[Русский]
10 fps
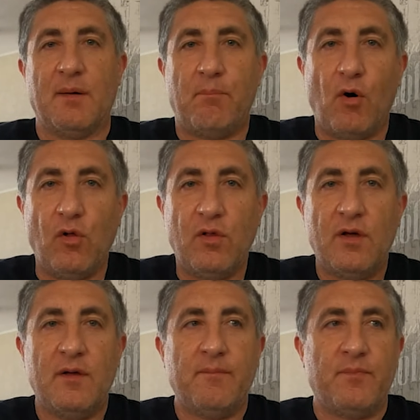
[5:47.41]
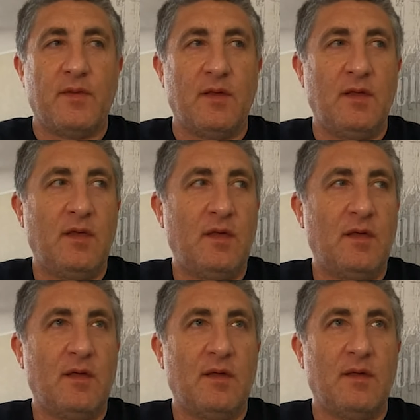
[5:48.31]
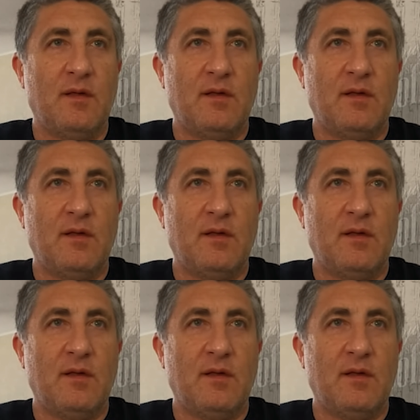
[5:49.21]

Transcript: на пол и,